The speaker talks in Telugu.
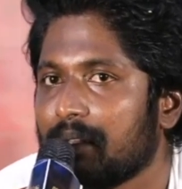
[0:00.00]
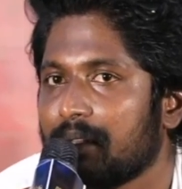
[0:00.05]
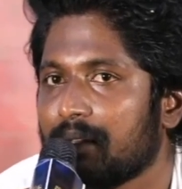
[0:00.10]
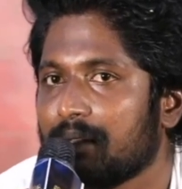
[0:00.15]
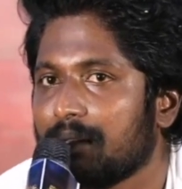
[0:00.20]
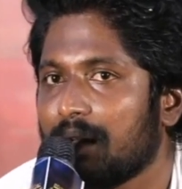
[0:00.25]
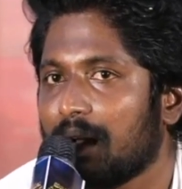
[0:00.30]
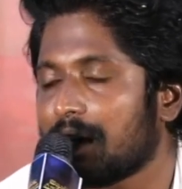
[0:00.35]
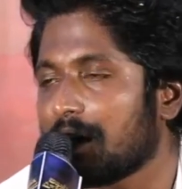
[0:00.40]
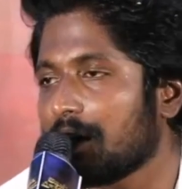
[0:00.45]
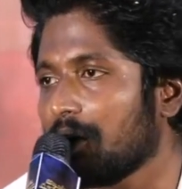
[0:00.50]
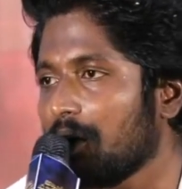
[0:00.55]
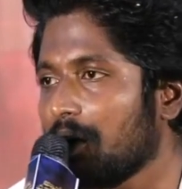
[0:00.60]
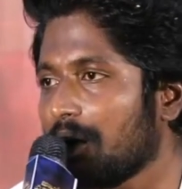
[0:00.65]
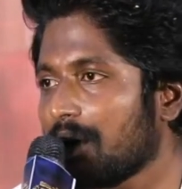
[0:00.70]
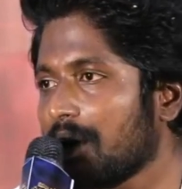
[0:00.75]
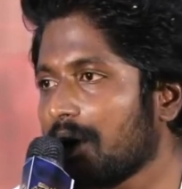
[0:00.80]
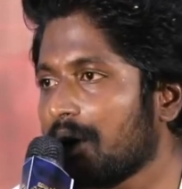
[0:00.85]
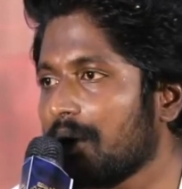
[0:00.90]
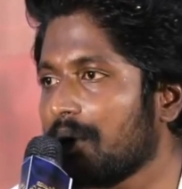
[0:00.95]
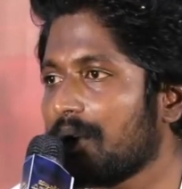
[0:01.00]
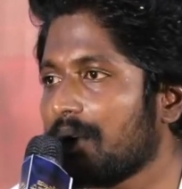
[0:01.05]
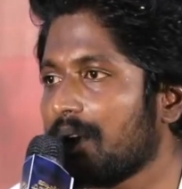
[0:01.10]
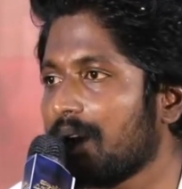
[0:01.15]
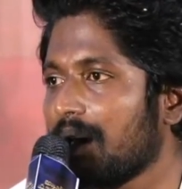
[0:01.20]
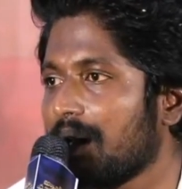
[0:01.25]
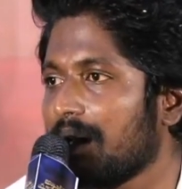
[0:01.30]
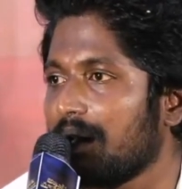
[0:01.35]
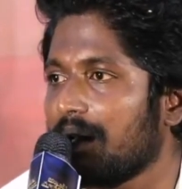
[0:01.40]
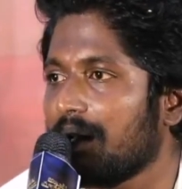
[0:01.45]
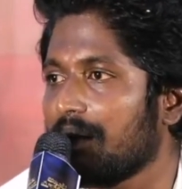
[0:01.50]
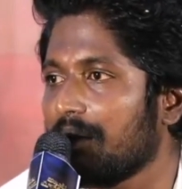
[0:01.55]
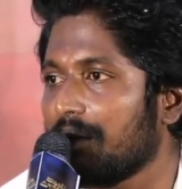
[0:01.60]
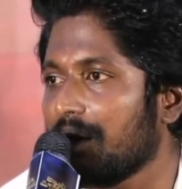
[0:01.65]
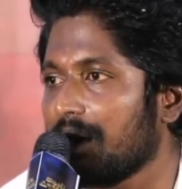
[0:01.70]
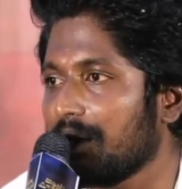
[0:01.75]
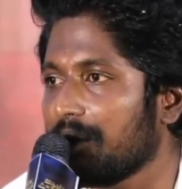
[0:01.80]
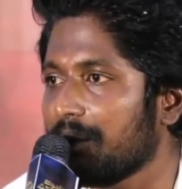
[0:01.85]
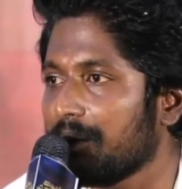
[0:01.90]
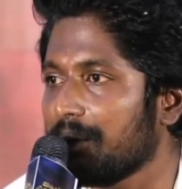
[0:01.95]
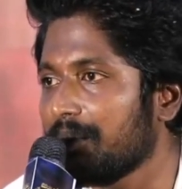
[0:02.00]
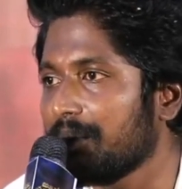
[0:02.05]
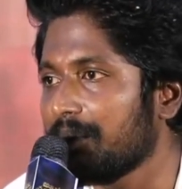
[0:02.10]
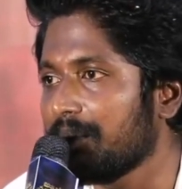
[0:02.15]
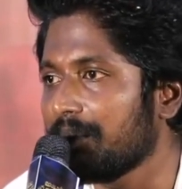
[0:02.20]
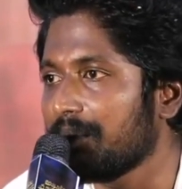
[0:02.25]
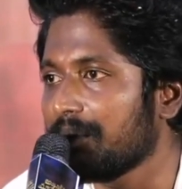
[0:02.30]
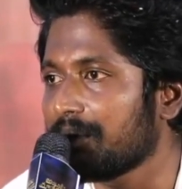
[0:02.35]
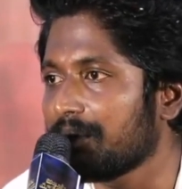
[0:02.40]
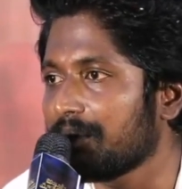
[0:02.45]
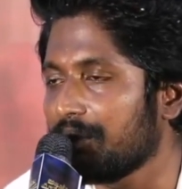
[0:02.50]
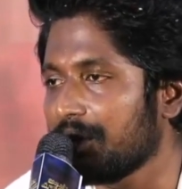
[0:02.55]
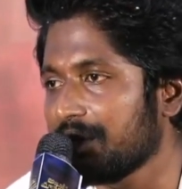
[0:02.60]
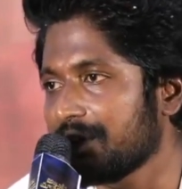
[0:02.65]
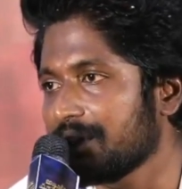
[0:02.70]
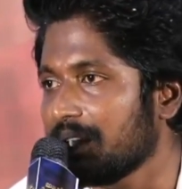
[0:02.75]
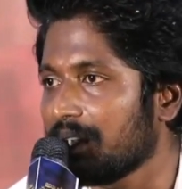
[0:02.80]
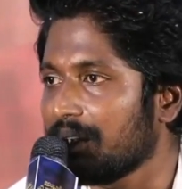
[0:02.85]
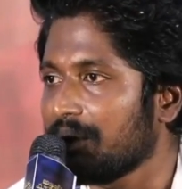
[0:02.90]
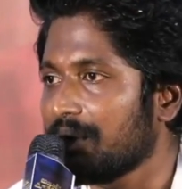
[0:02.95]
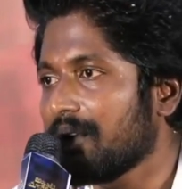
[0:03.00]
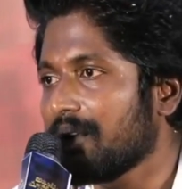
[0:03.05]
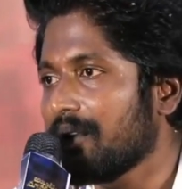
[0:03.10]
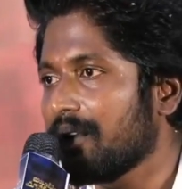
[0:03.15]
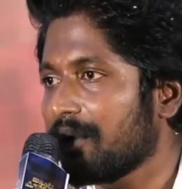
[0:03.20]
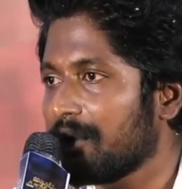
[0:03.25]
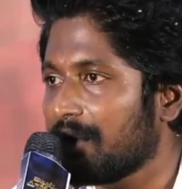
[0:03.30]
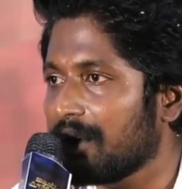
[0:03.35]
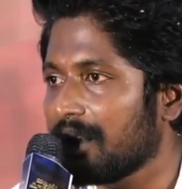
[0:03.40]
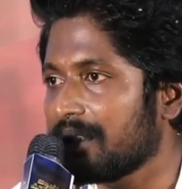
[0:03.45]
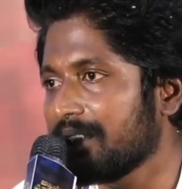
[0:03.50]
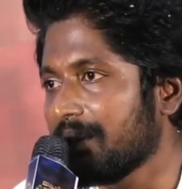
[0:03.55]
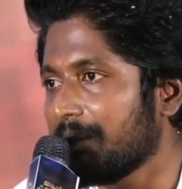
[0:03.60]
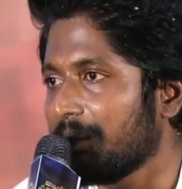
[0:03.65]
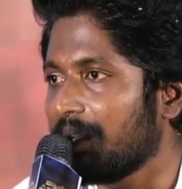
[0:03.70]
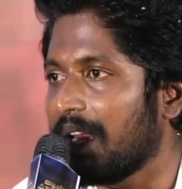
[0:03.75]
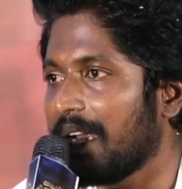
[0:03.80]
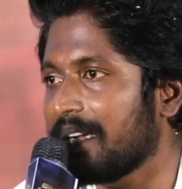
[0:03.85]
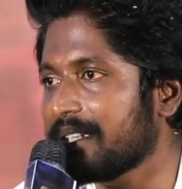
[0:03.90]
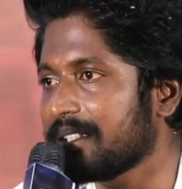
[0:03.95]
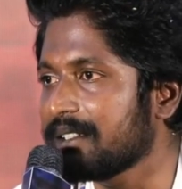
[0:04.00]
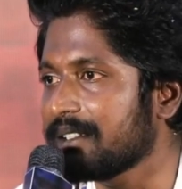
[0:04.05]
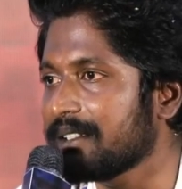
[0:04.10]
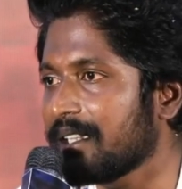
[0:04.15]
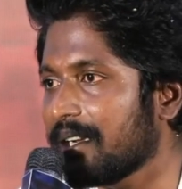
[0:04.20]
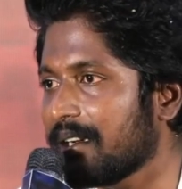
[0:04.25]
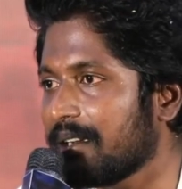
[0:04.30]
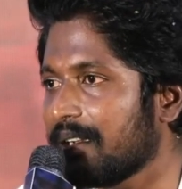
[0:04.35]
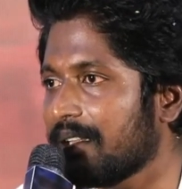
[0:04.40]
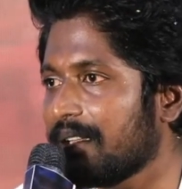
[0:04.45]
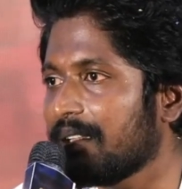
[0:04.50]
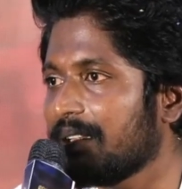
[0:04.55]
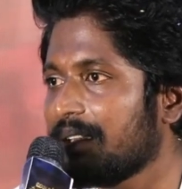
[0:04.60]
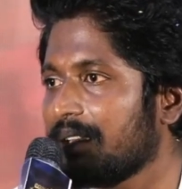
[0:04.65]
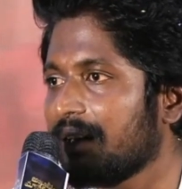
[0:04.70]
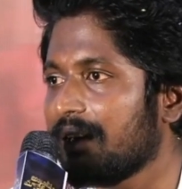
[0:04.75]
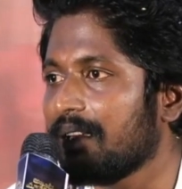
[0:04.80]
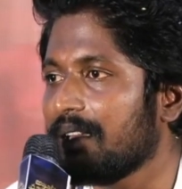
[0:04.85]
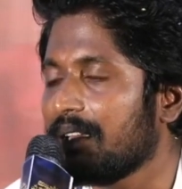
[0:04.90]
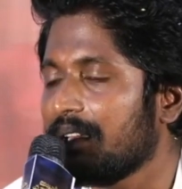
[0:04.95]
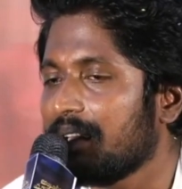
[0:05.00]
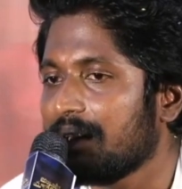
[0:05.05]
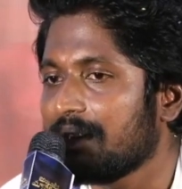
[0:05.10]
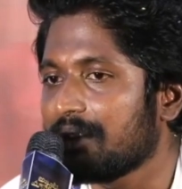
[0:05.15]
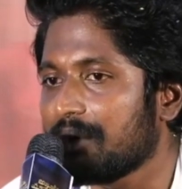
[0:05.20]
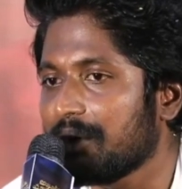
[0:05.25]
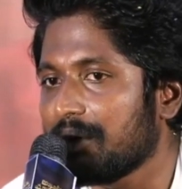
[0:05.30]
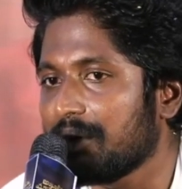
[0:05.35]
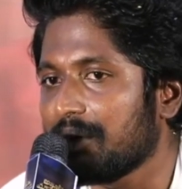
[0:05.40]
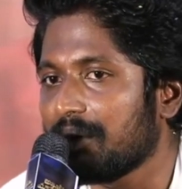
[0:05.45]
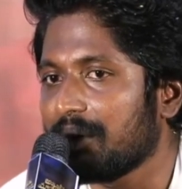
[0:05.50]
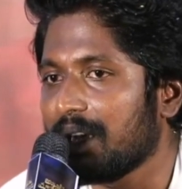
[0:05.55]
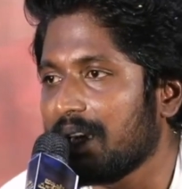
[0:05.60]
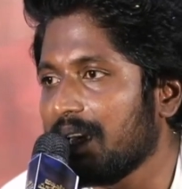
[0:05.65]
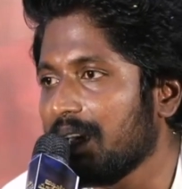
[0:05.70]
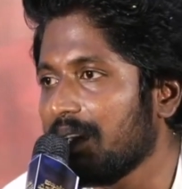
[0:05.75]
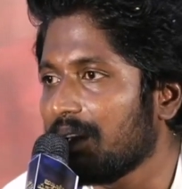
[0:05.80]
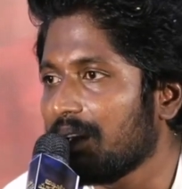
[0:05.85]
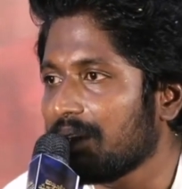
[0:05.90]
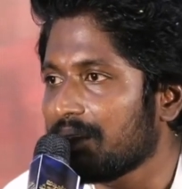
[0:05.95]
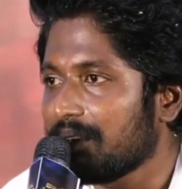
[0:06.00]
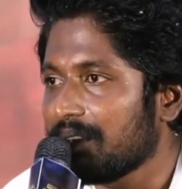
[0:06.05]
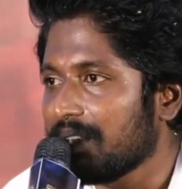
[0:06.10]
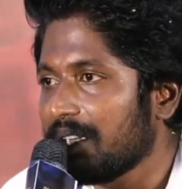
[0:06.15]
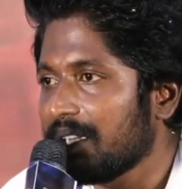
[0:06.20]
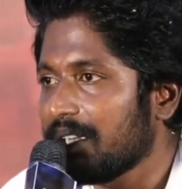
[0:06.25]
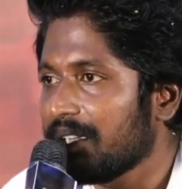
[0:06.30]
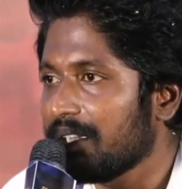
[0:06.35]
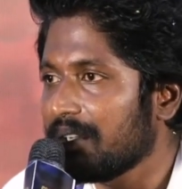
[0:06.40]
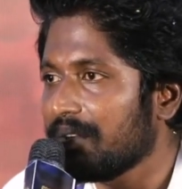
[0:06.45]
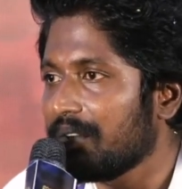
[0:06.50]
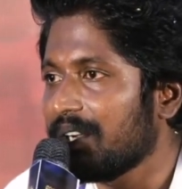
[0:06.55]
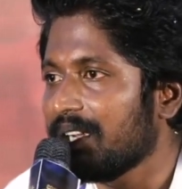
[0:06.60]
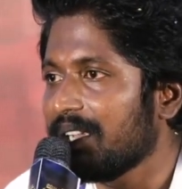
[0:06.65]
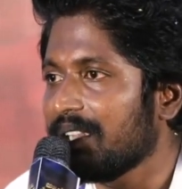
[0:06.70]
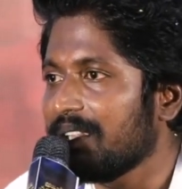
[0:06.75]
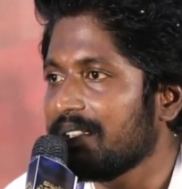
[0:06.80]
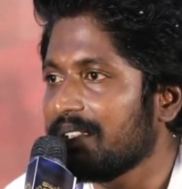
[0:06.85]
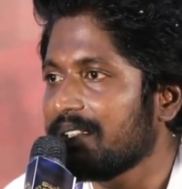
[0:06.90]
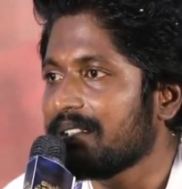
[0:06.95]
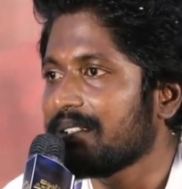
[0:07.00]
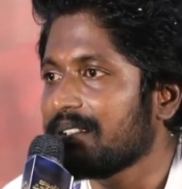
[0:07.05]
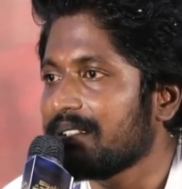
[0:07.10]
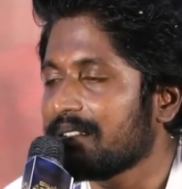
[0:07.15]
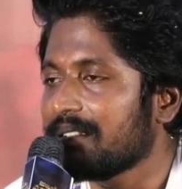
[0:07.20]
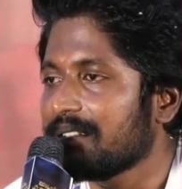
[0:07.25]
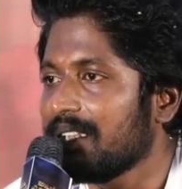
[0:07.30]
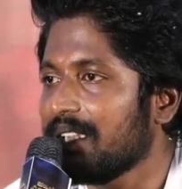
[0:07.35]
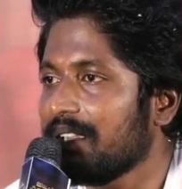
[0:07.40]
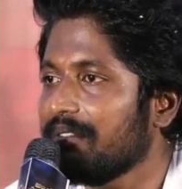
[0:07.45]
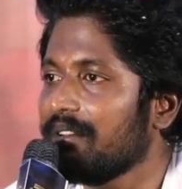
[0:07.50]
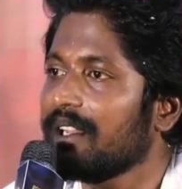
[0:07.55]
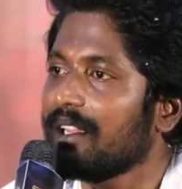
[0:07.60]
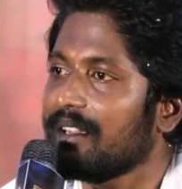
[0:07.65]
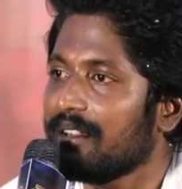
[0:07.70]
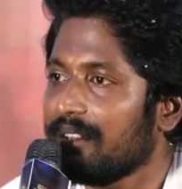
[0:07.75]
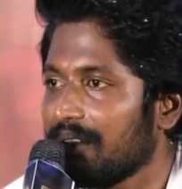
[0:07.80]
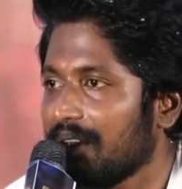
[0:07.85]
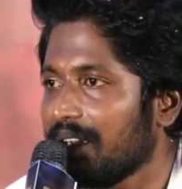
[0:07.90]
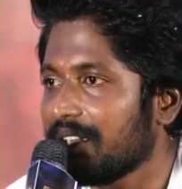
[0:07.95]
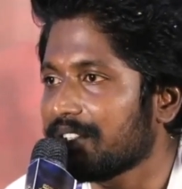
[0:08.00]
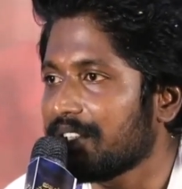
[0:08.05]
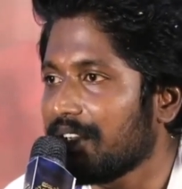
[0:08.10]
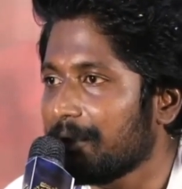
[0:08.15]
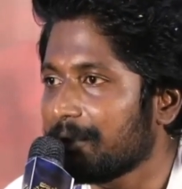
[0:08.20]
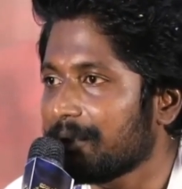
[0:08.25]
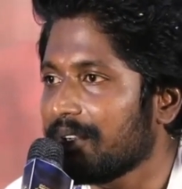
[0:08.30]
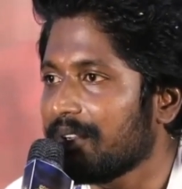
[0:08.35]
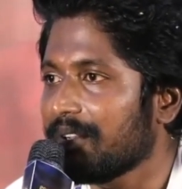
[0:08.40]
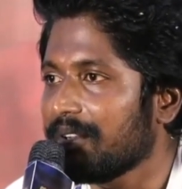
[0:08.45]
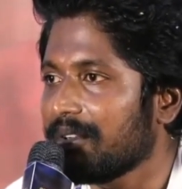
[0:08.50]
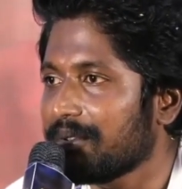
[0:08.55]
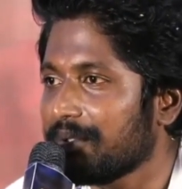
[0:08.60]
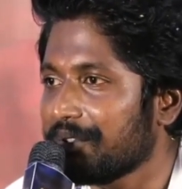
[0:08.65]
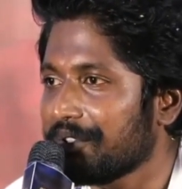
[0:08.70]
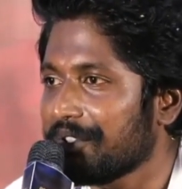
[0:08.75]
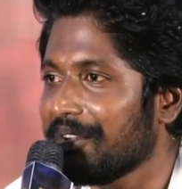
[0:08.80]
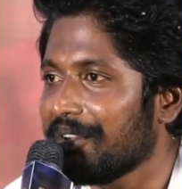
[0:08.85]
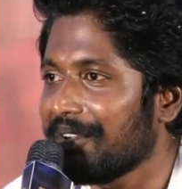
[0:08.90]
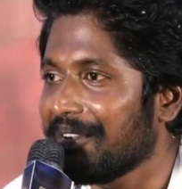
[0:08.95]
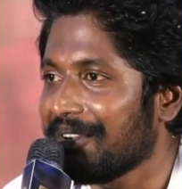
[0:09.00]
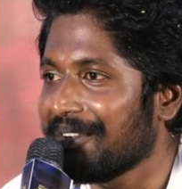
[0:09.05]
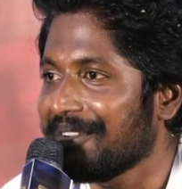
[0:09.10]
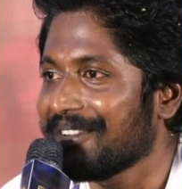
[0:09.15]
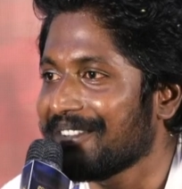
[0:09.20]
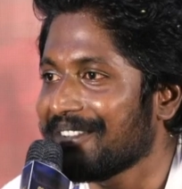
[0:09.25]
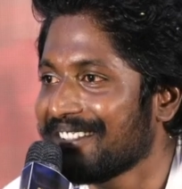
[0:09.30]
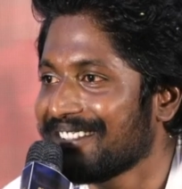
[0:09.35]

అక్కడ లోకల్లో ఉన్న వాళ్ళు ఒరిజినల్గా ఉన్న వాళ్ళు కూడా సినిమాలో యాక్ట్ చేశారన్న సో డైలీ వాళ్ళతో తిరిగేవాడిని ఈవినింగ్ వాళ్ళ షాప్స్లో కూర్చునే వాళ్ళం